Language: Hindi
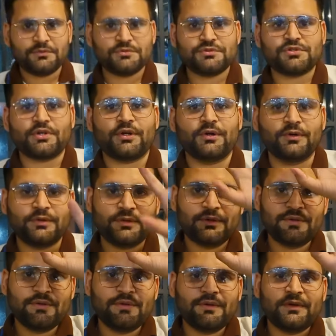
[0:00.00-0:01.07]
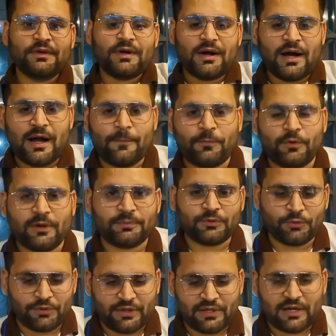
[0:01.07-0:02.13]
करूँ जब मैंने लिफ्ट में फोर्थ फ्लोर दबाया
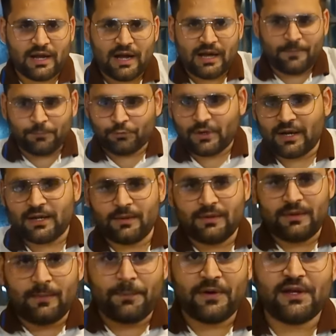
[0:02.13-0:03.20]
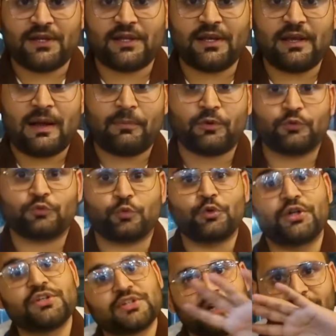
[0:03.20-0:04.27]
तब हम यहाँ पे इसी जगह पे पहुंचा मैं
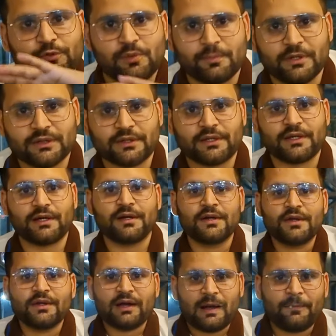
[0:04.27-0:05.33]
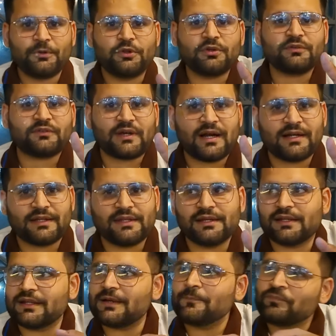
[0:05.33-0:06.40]
अब हम ये सारा लपेट के आपको दोबारा
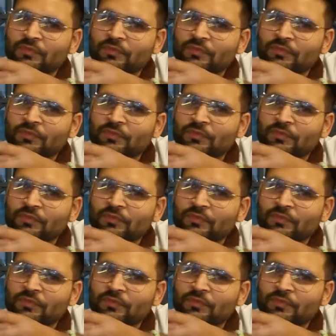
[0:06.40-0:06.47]
मिलेंगे